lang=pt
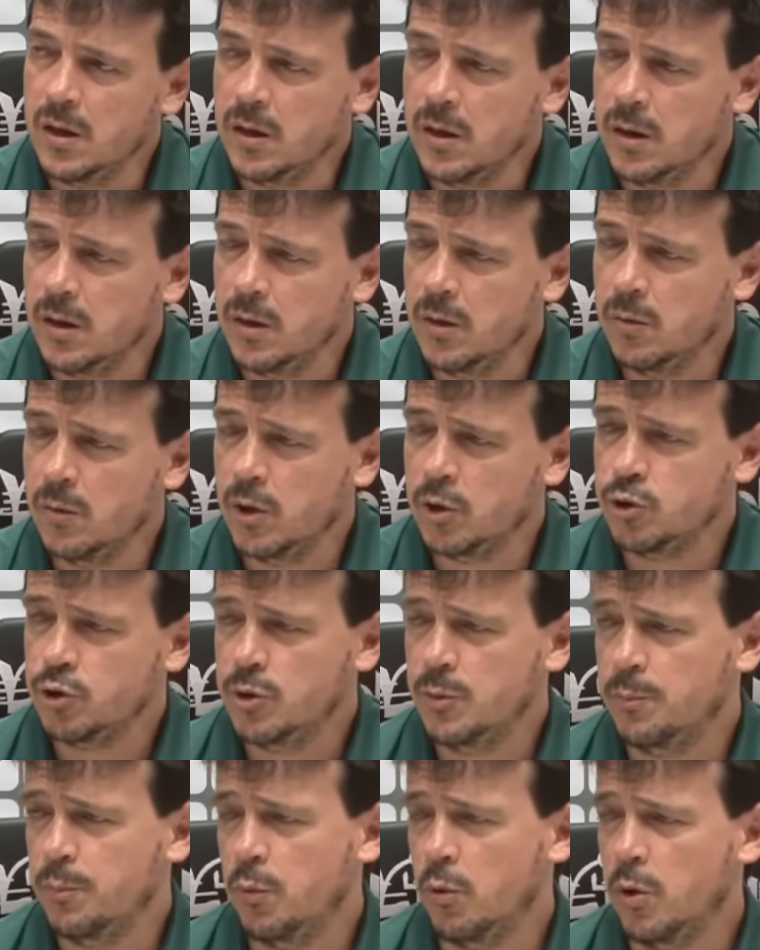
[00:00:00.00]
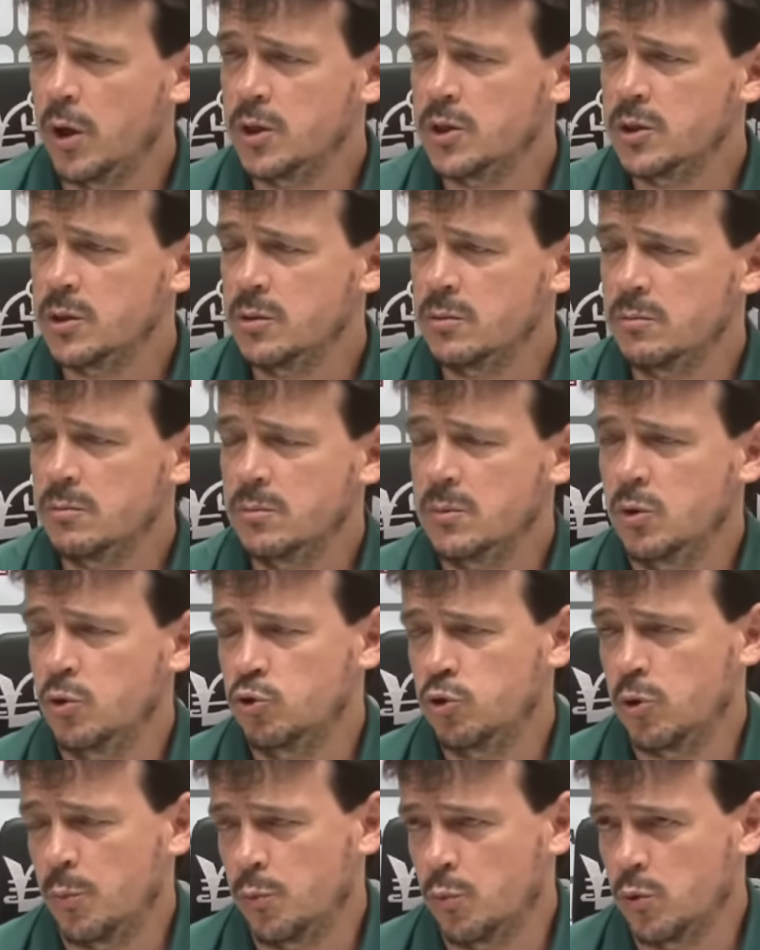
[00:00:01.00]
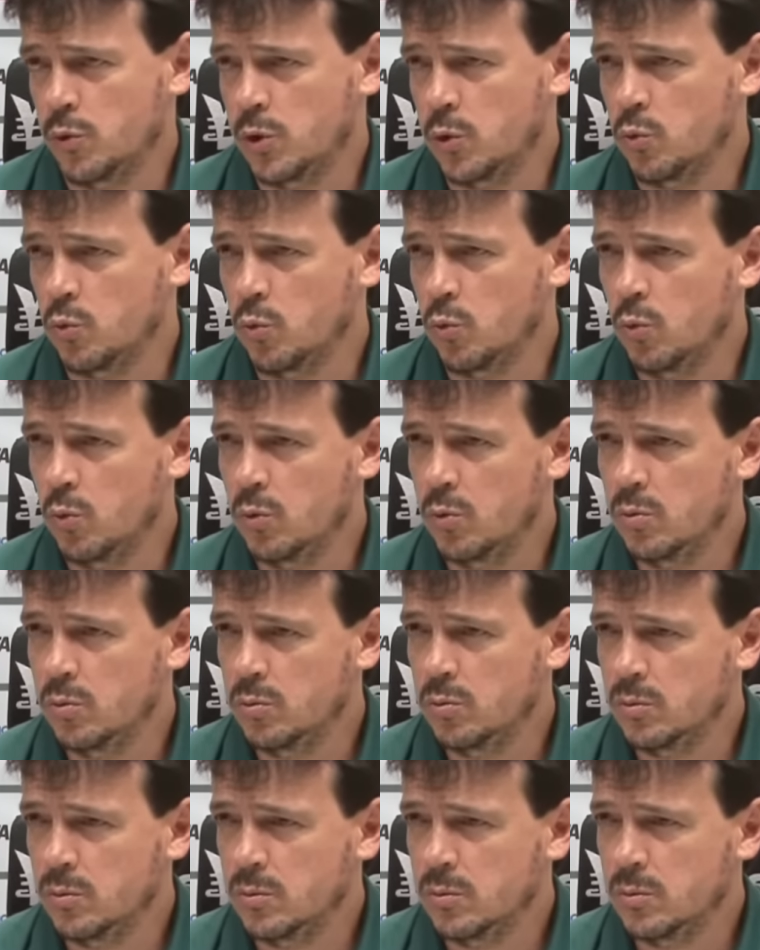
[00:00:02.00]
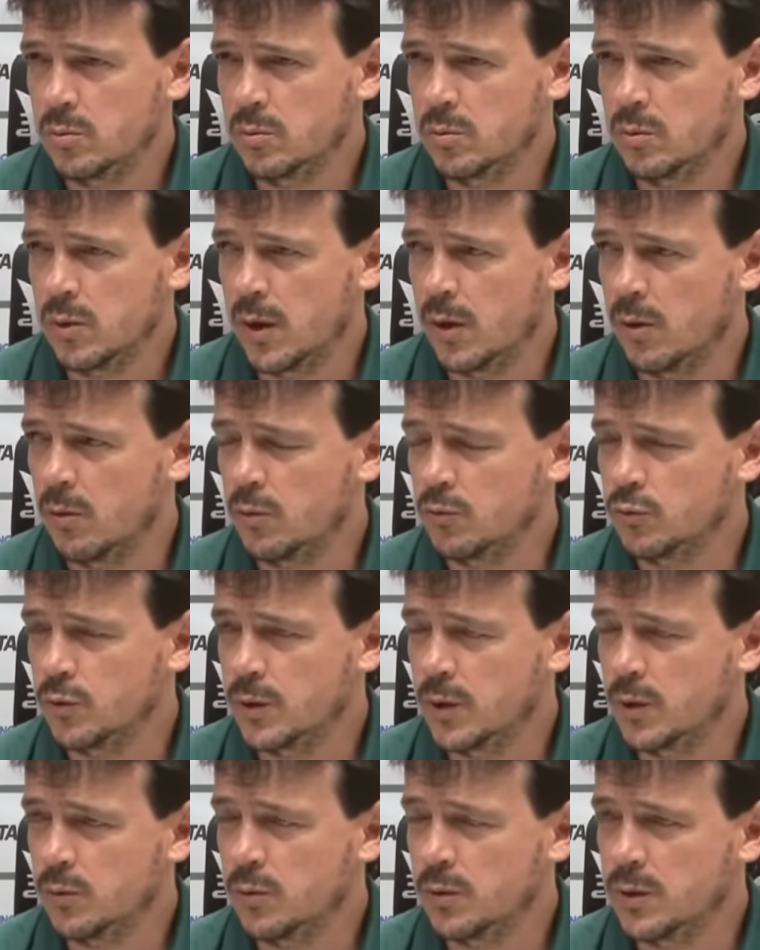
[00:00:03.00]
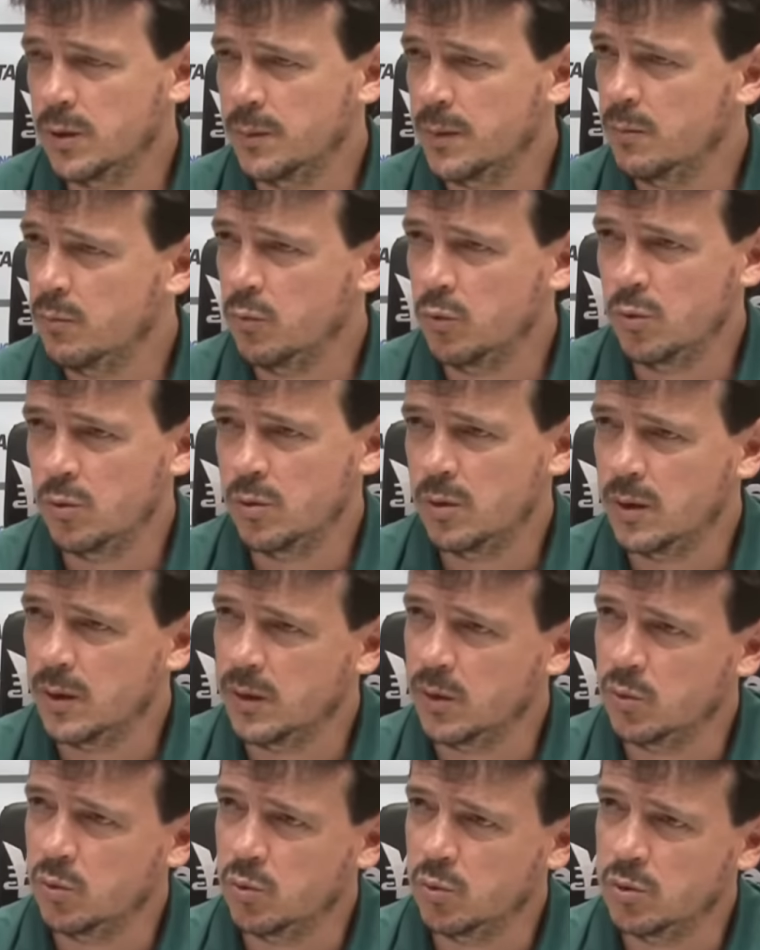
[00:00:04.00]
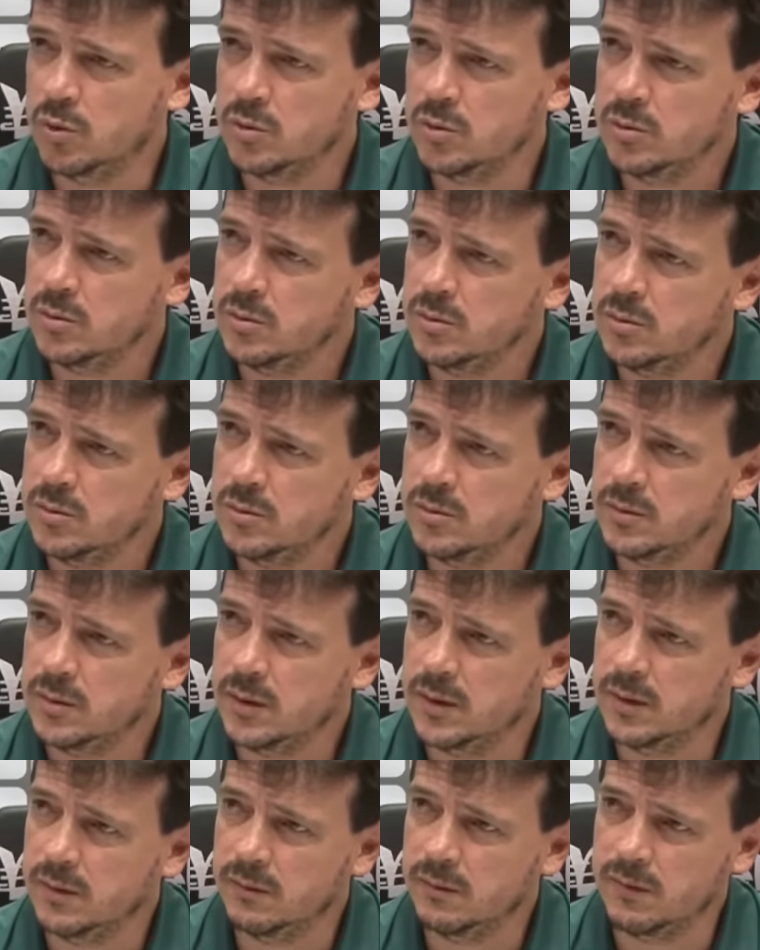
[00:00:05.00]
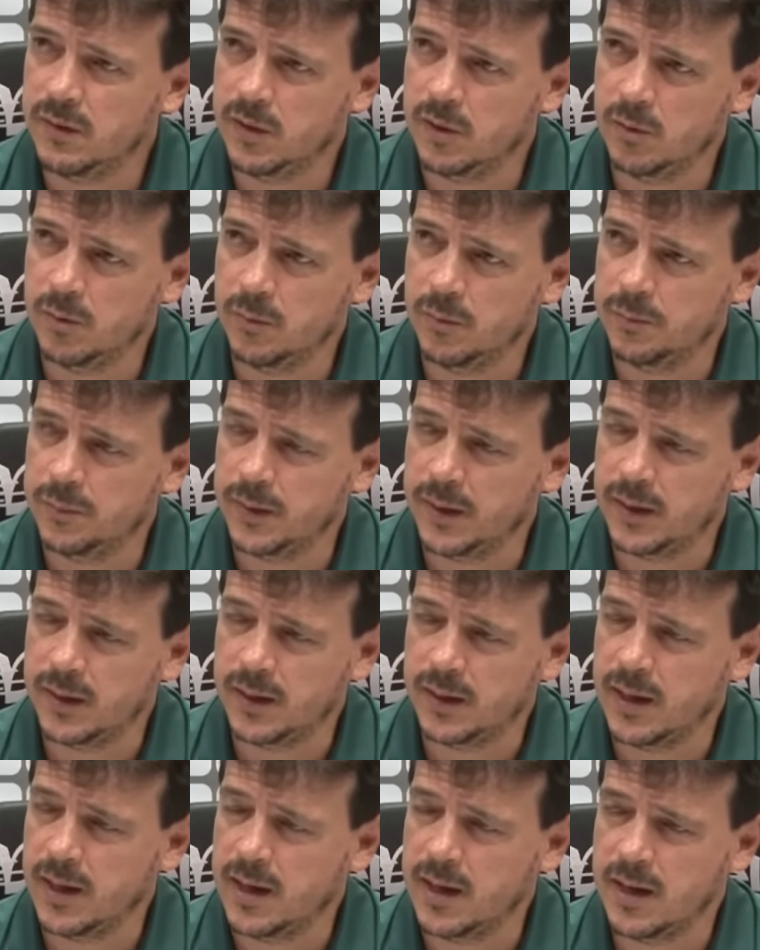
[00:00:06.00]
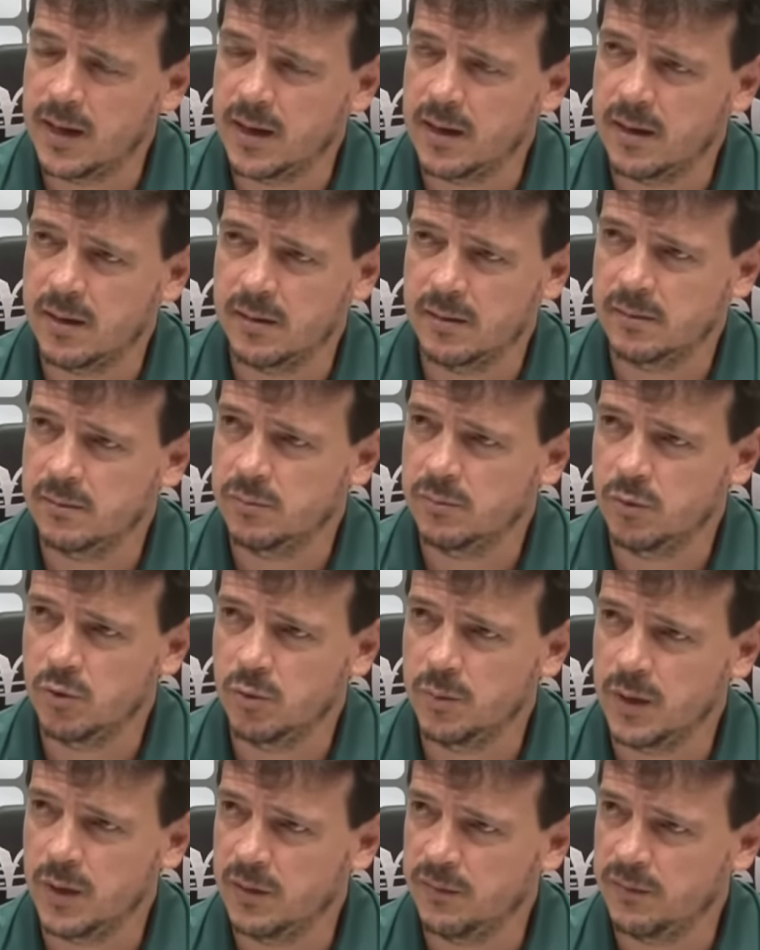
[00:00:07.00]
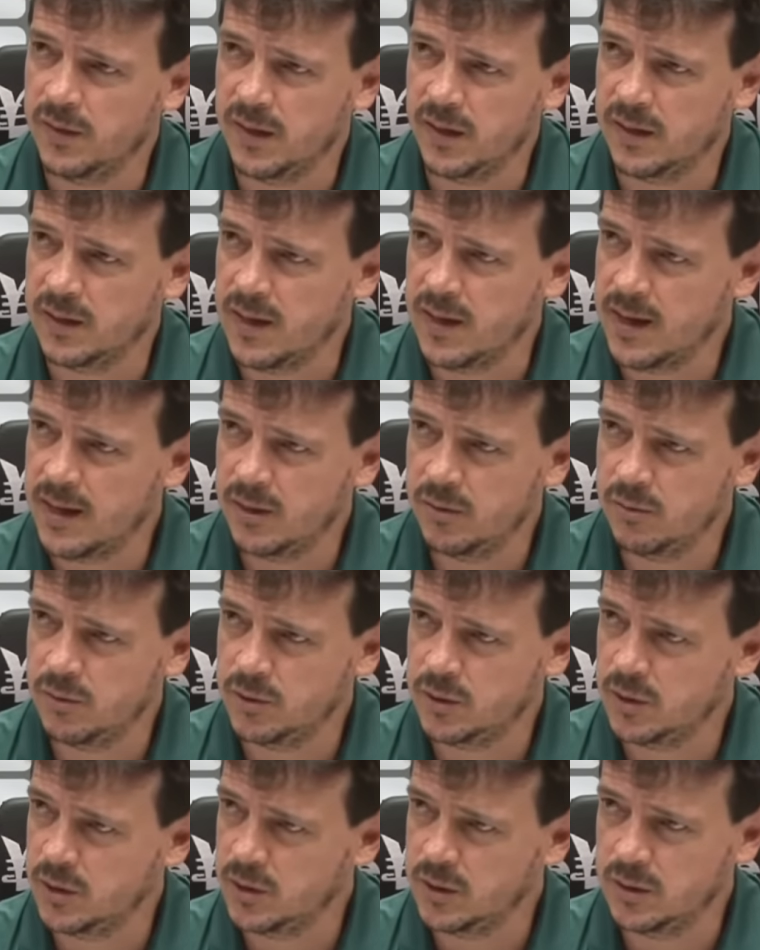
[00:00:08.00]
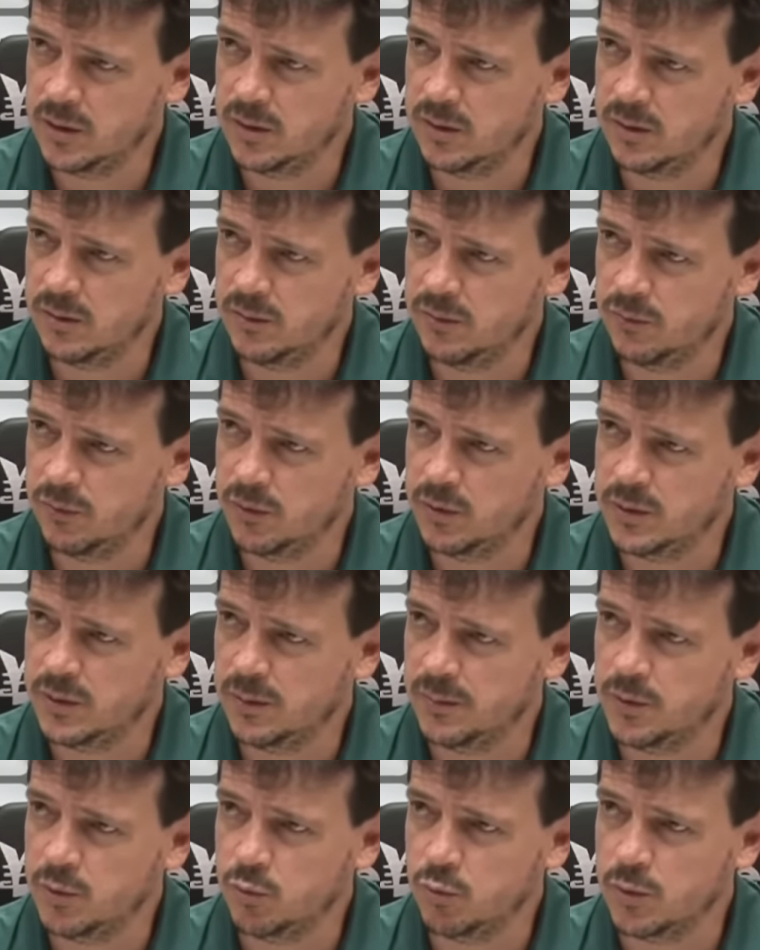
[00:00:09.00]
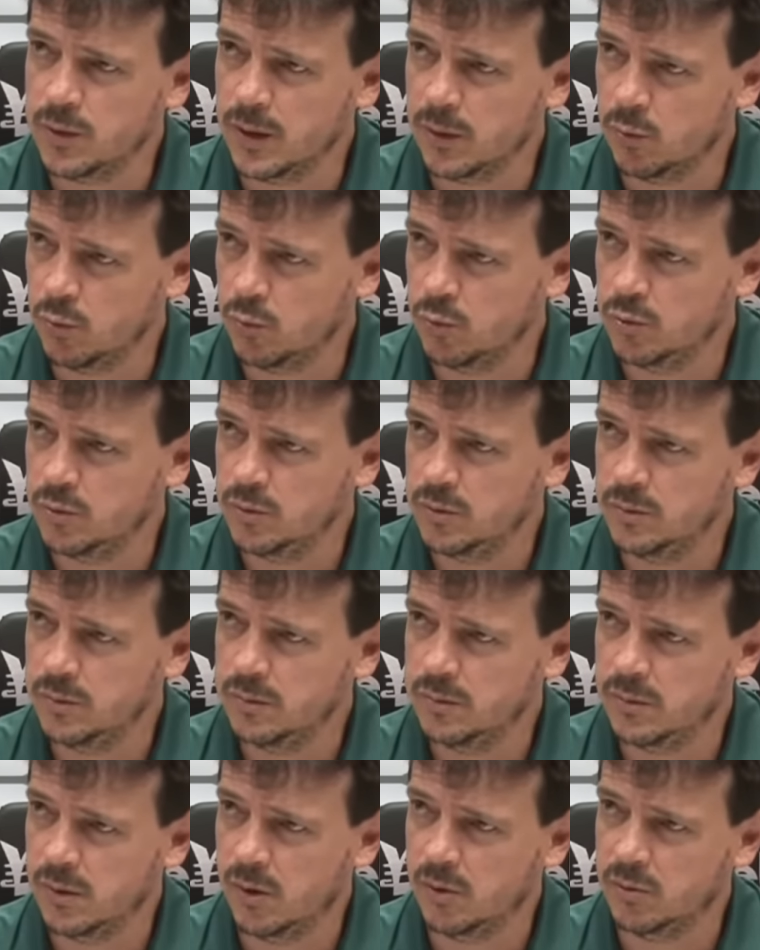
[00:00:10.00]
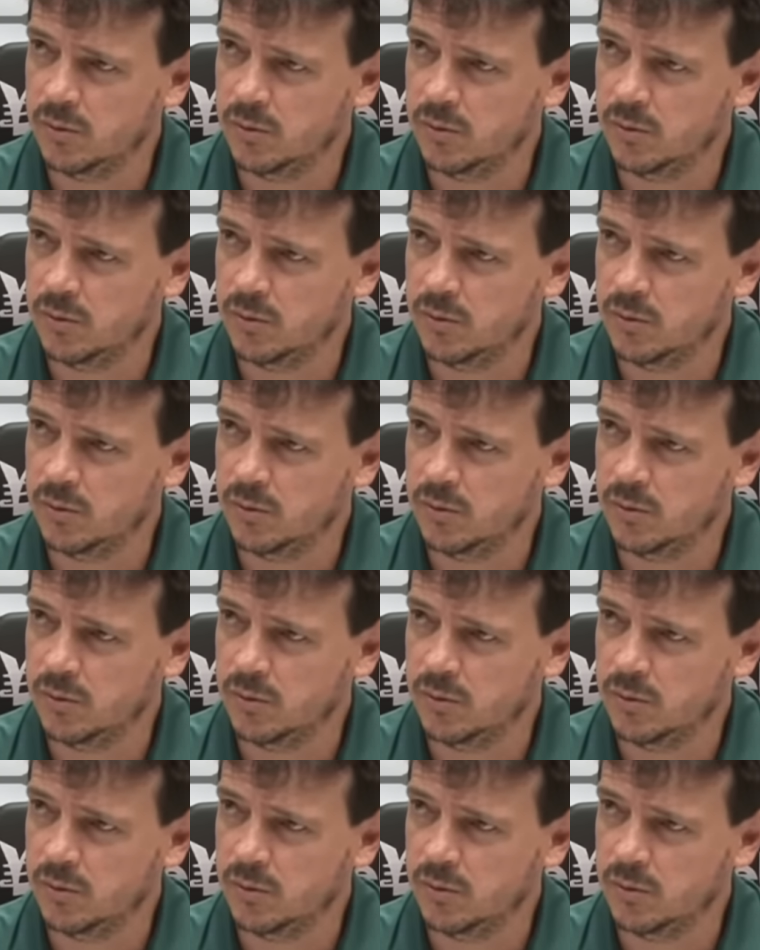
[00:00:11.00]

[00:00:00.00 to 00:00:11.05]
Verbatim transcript: Eu acho que pode, não só por conta do gol. O Léo é um jogador também muito talentoso, ele veio para cá muito bem referendado, a gente foi extremamente cuidadoso ao